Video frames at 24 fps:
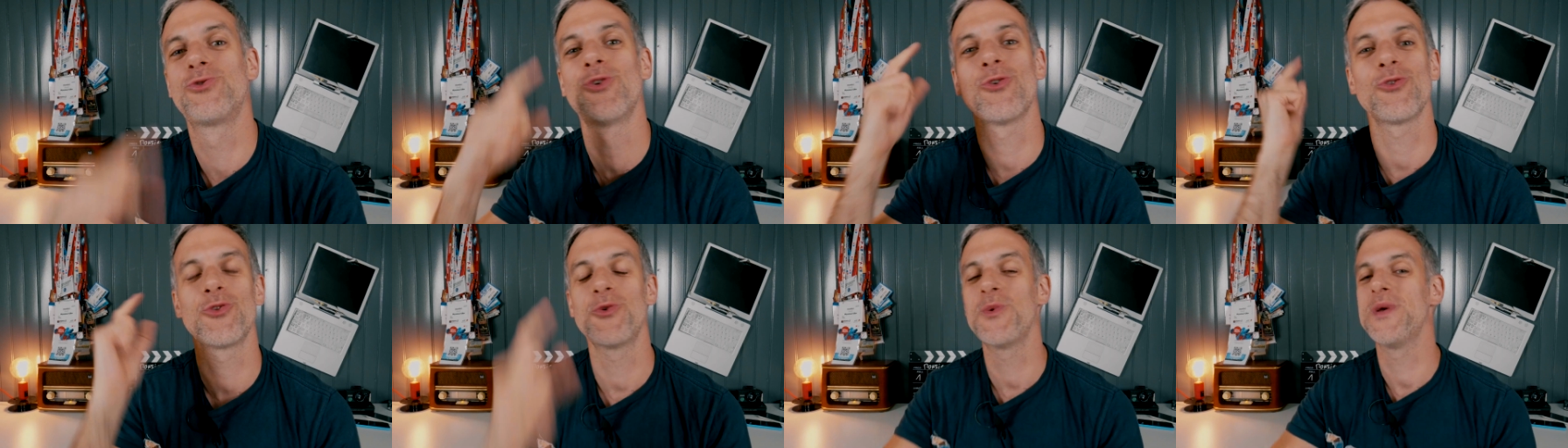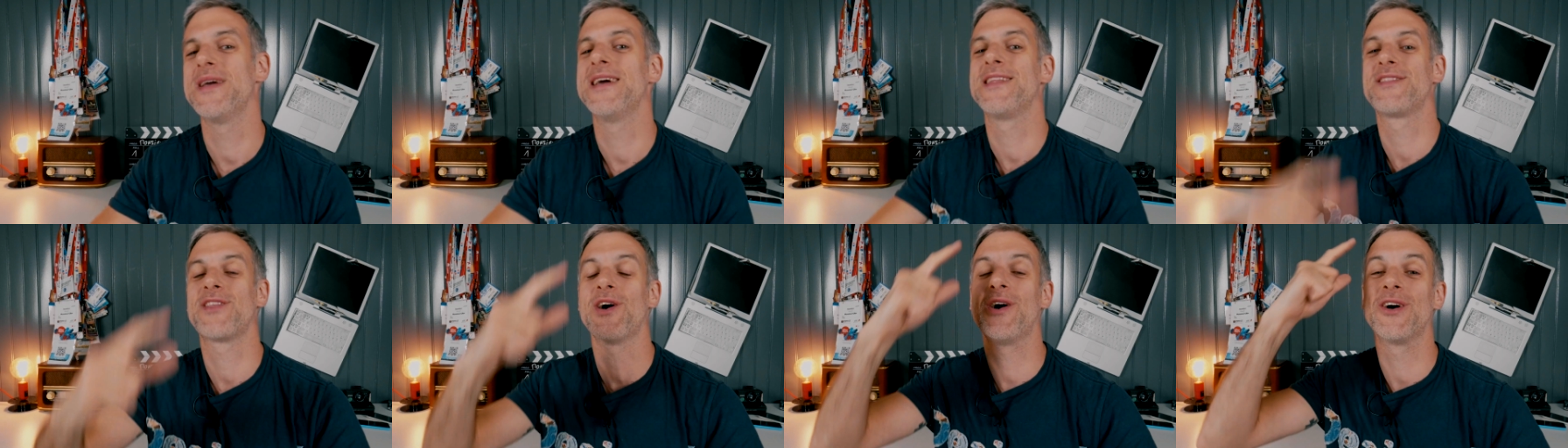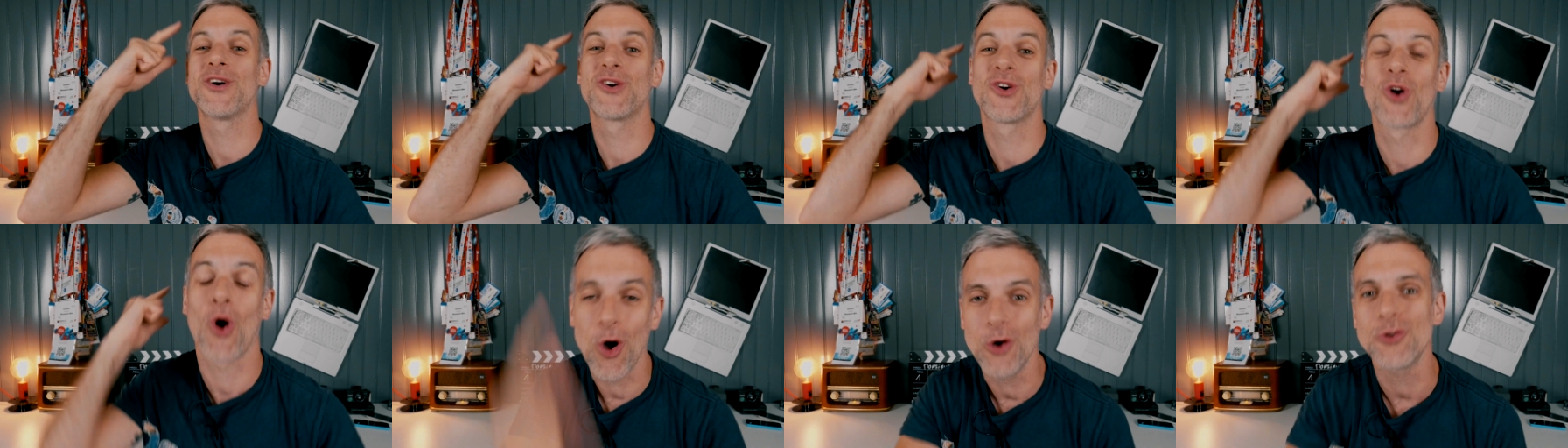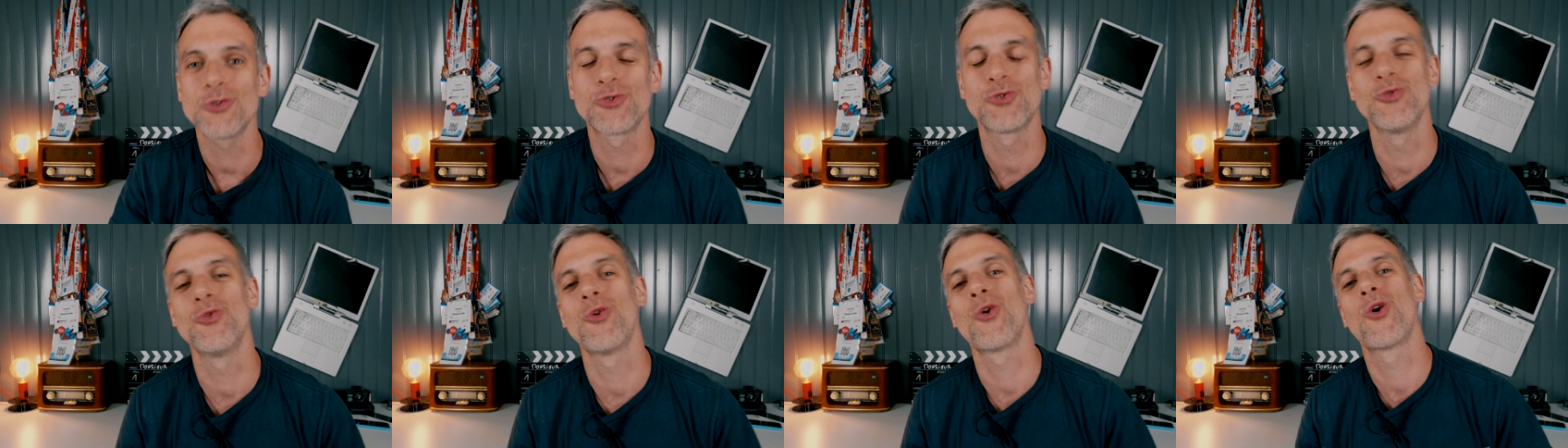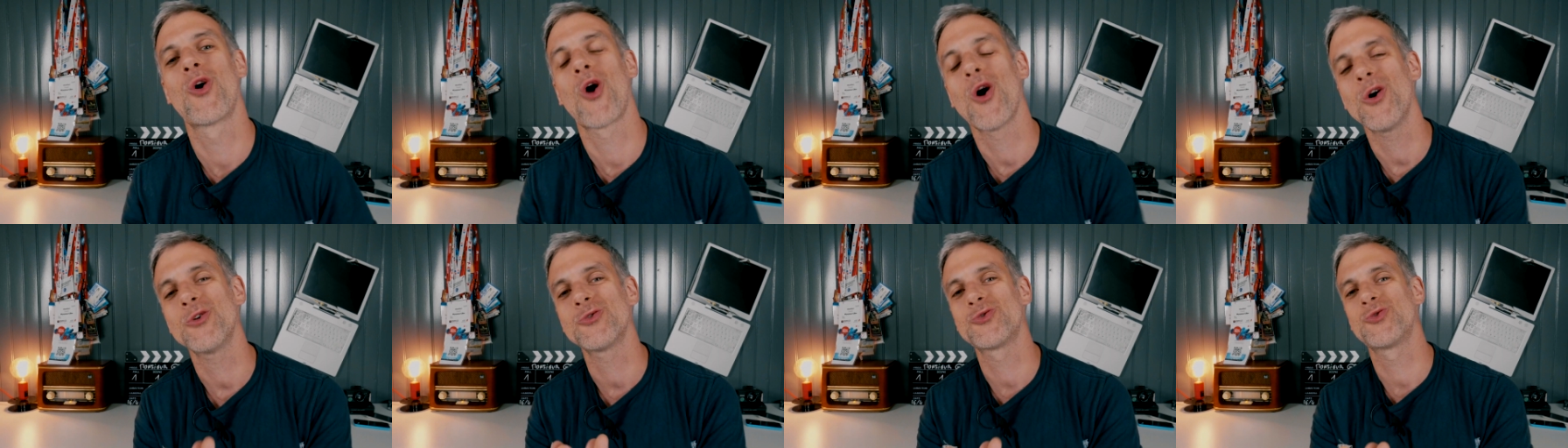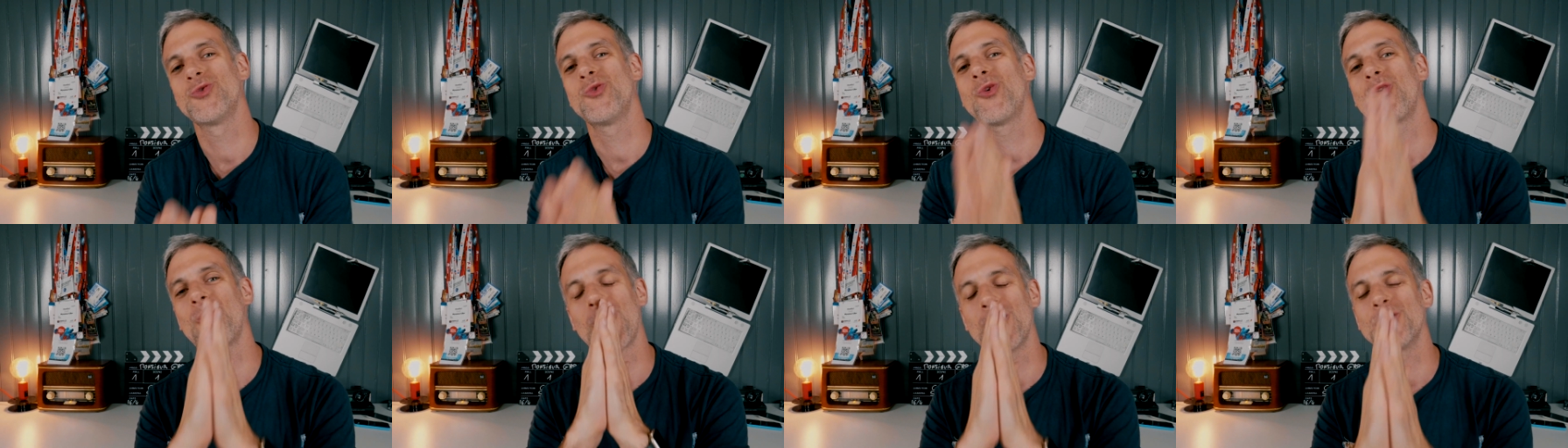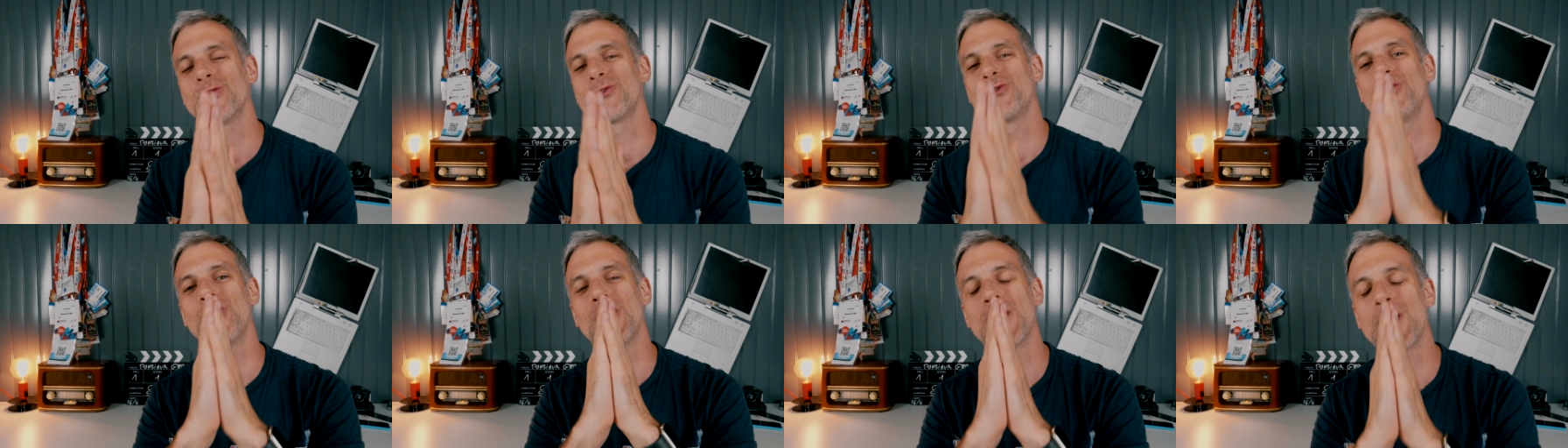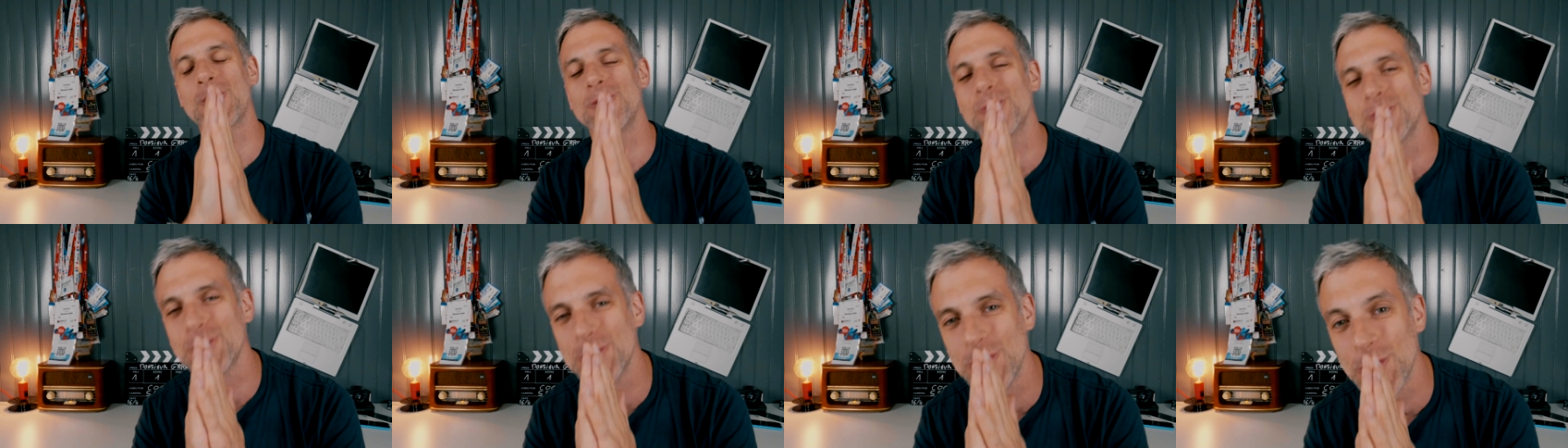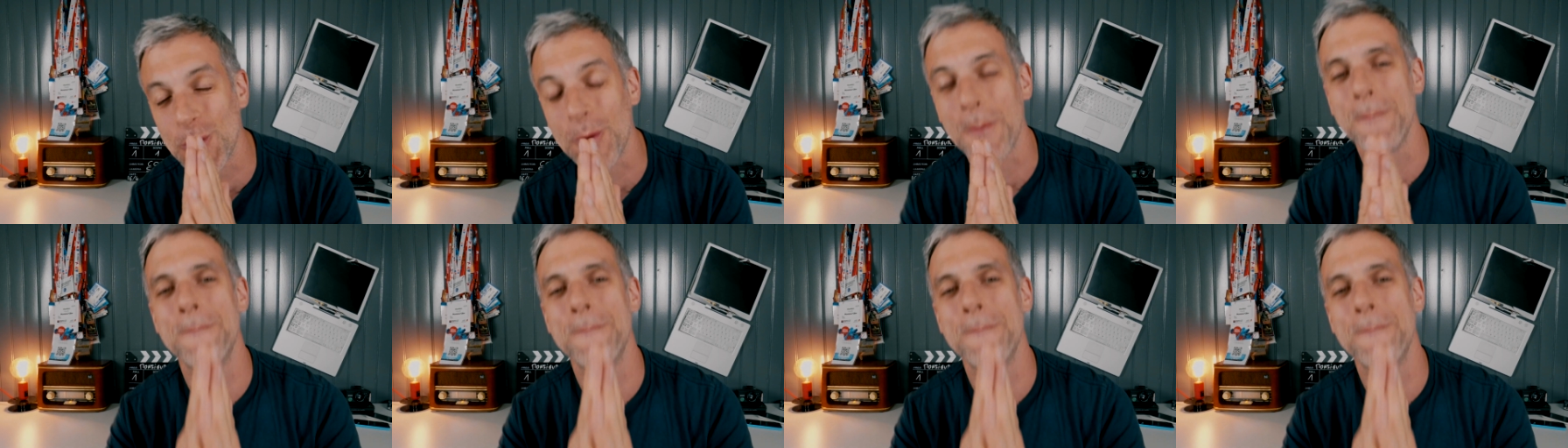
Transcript: Aujourd'hui est un grand jour, grand jour, grand jour, grand jour.